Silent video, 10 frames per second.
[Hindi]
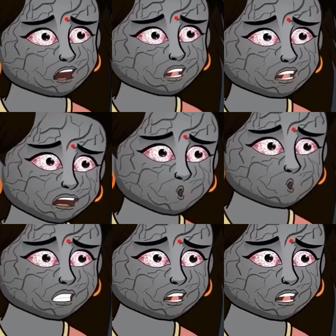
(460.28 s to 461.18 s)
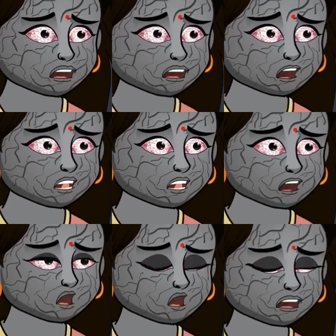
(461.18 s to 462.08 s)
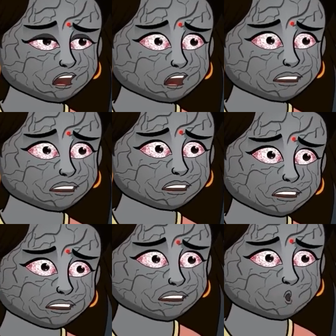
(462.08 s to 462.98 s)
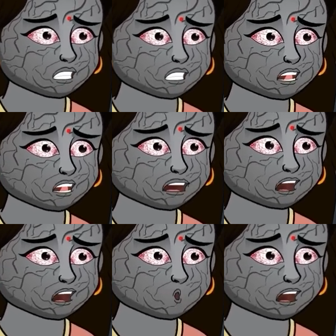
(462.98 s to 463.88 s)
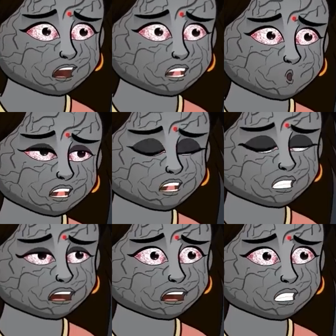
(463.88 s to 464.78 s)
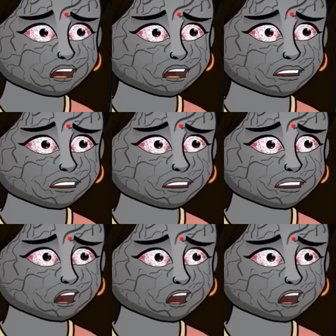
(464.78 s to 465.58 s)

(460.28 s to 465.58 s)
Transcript: थी कल जब एक नया परिवार उस घर के अंदर आया तो इस लड़की ने